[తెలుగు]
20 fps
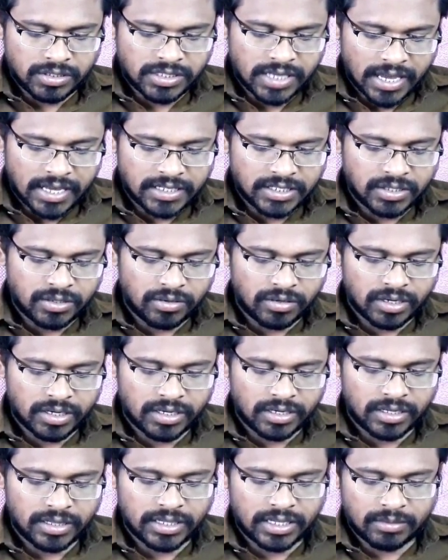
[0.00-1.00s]

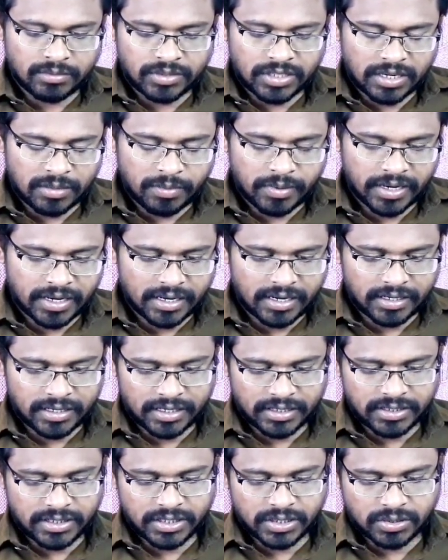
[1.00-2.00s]
సైజులోకి వెళ్దాం దాని పక్కన
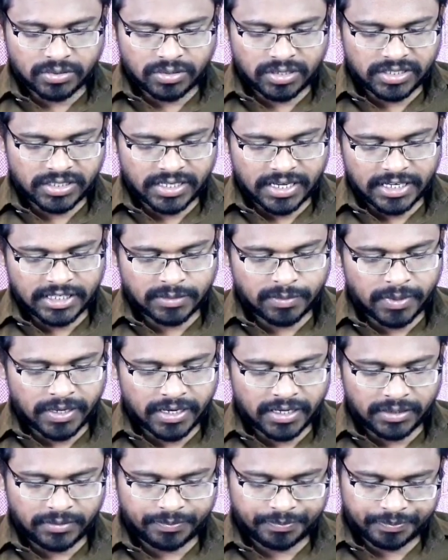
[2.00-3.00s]
టచ్ చేసుకోండి సైజ్
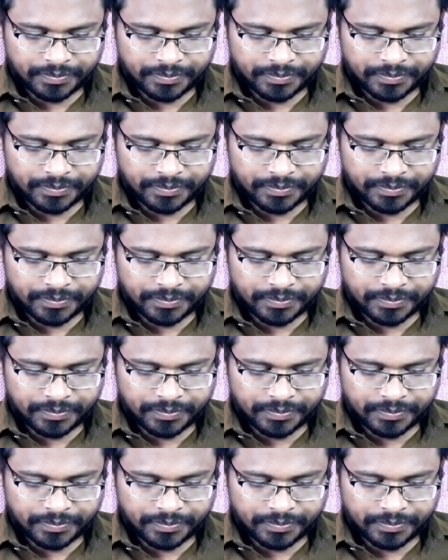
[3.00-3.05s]
పైన